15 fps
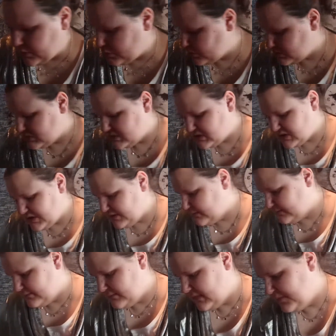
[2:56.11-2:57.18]
und
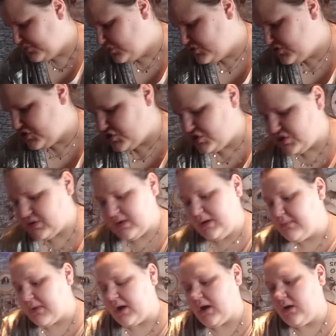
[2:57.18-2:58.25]
ähm, die benutze ich
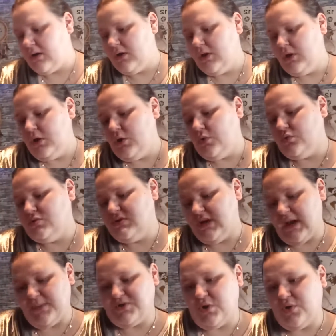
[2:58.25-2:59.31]
immer. Und dann
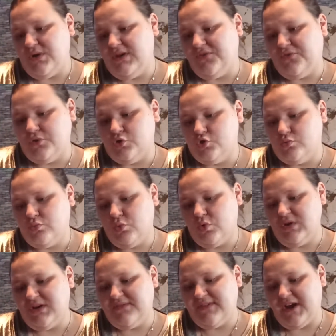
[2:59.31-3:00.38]
habe ich auch hier von Domol
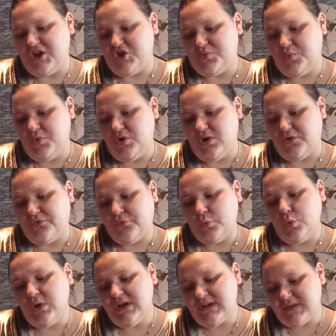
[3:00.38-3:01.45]
den Weichspüler
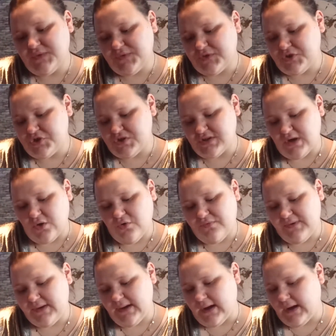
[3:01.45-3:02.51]
Frühlingsfrisch, ist auch
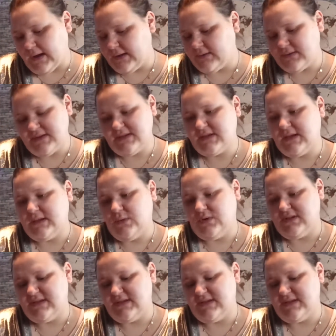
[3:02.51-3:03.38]
vegan, ist genau